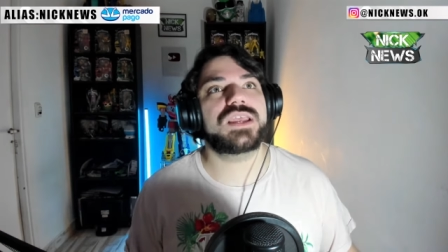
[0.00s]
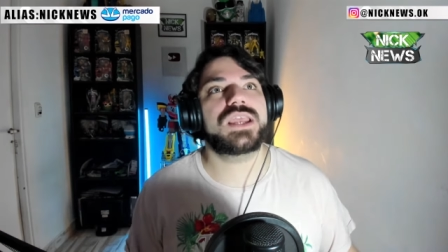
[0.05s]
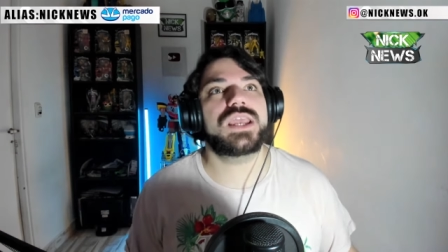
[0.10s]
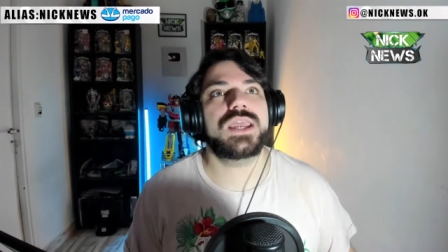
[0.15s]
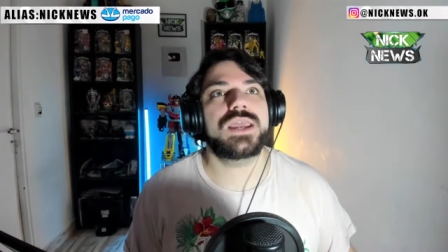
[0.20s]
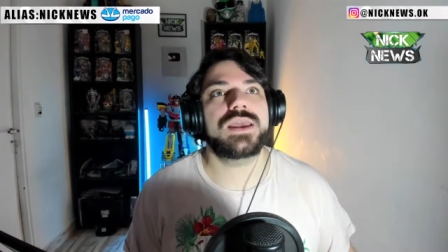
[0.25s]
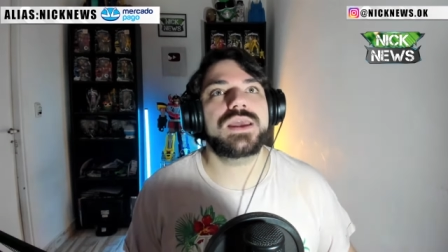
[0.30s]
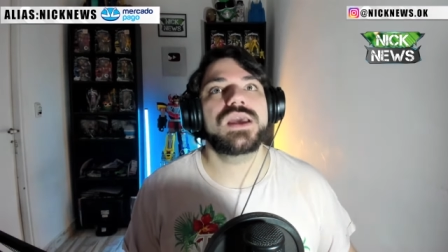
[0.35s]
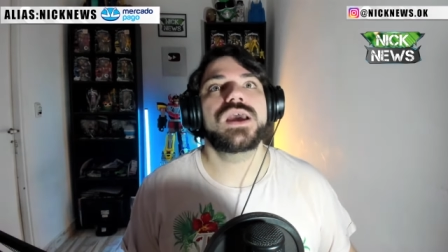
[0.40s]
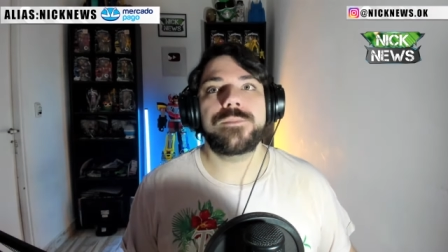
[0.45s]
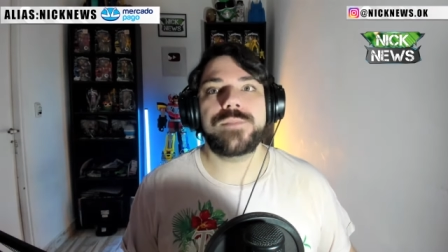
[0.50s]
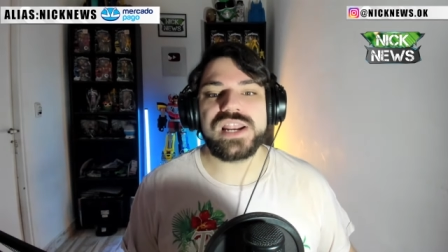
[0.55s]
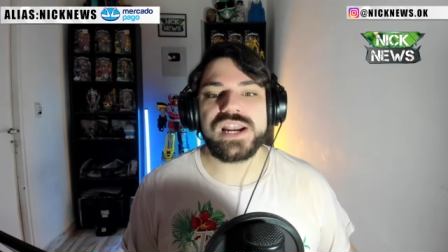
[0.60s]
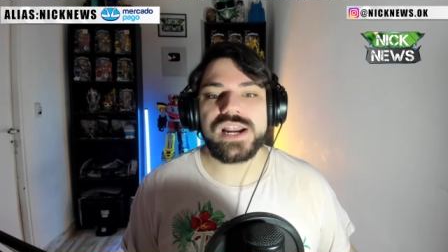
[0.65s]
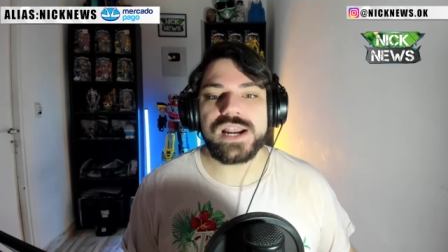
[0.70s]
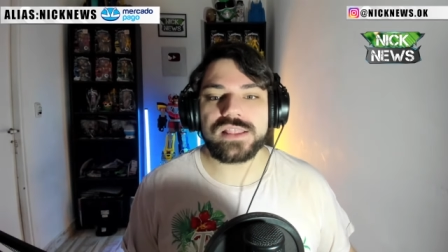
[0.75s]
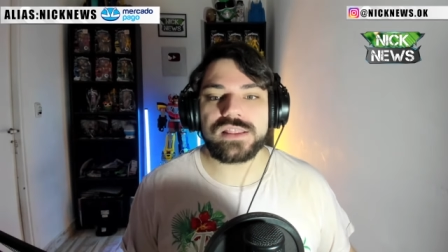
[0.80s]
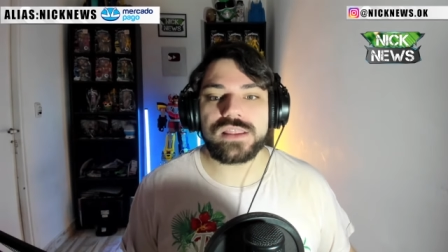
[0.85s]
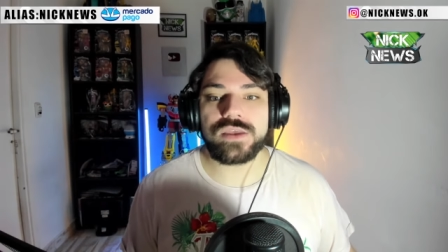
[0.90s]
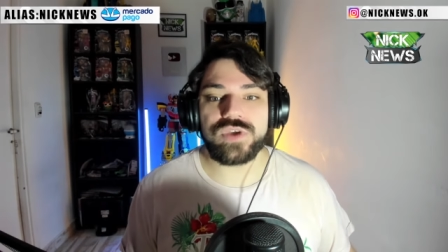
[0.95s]
Y
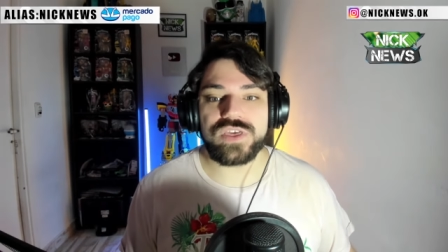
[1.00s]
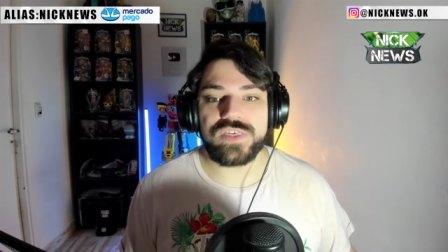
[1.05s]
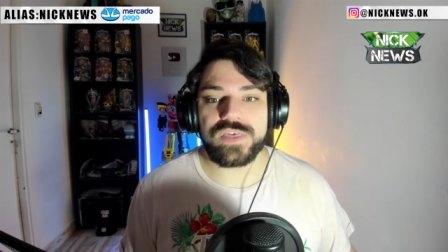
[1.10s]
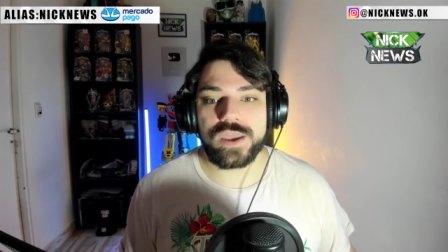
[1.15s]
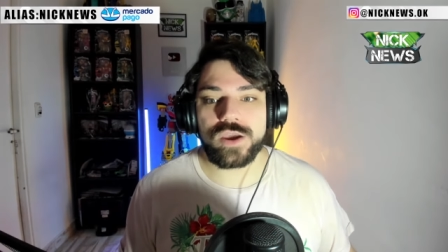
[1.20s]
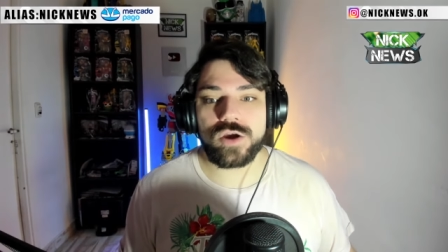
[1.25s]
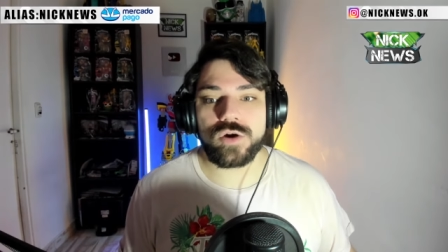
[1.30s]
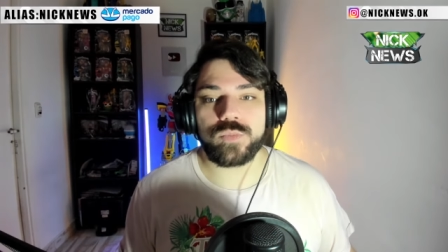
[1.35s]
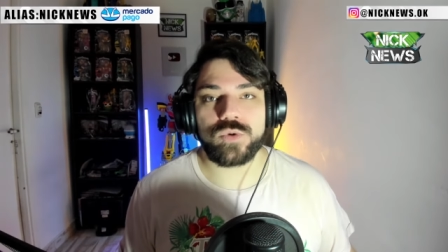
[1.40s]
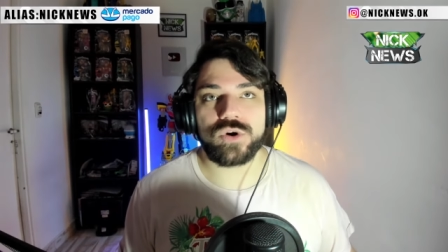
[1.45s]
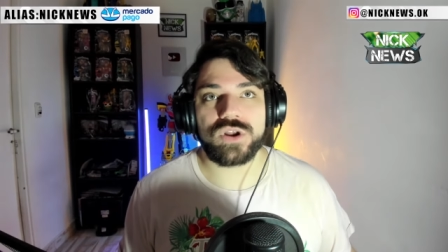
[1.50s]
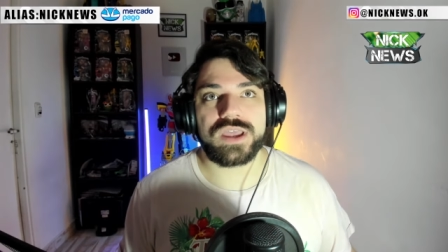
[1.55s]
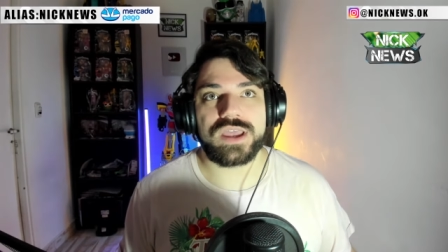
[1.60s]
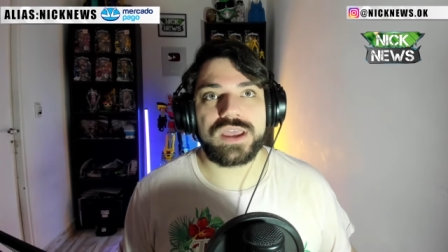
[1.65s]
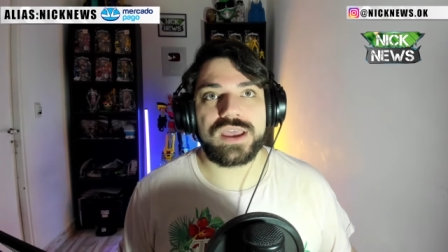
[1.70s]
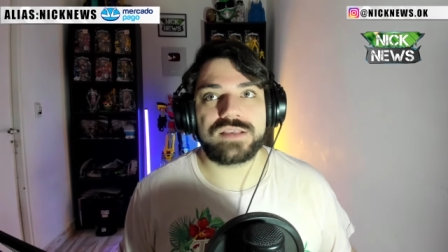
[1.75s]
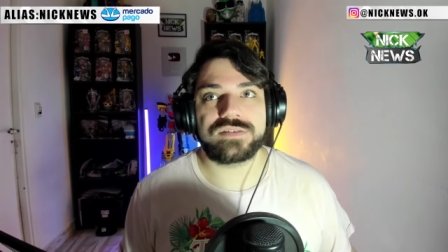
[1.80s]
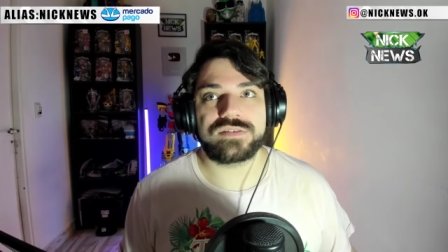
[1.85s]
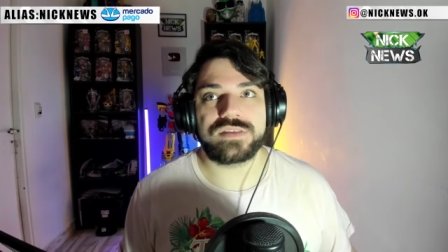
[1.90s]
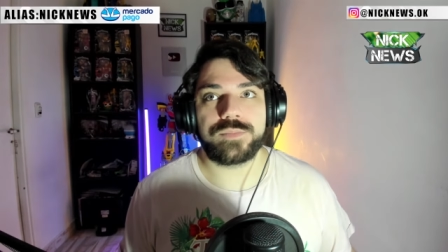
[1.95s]
miren este video porque
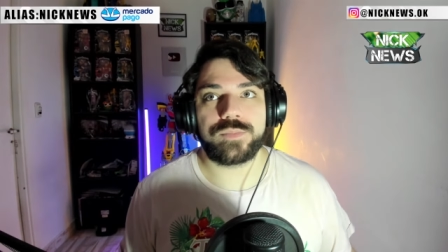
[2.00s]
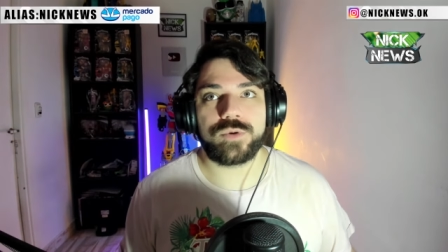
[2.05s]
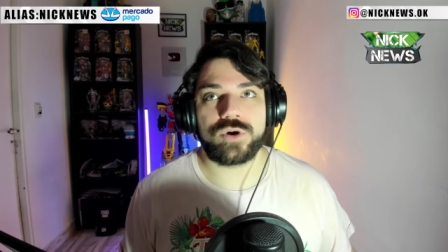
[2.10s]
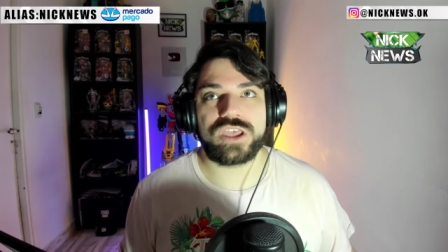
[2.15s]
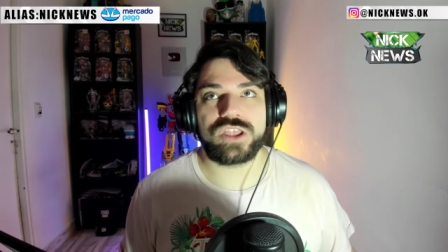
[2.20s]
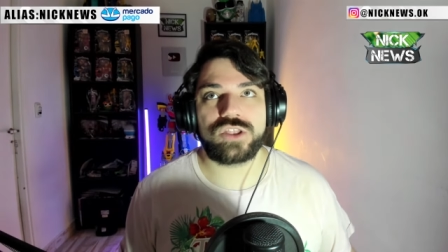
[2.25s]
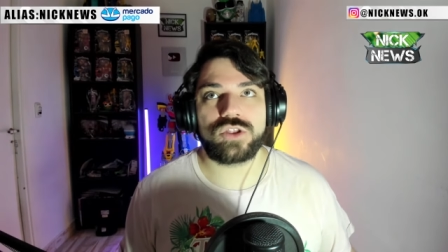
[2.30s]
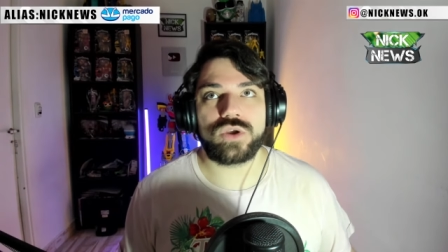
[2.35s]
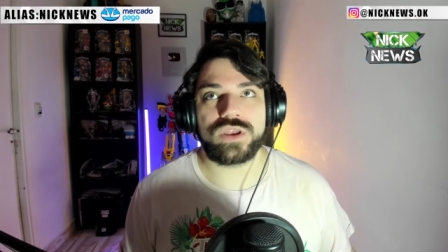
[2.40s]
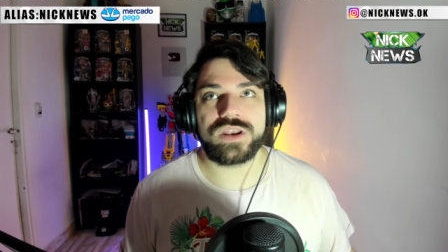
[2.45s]
hace poquito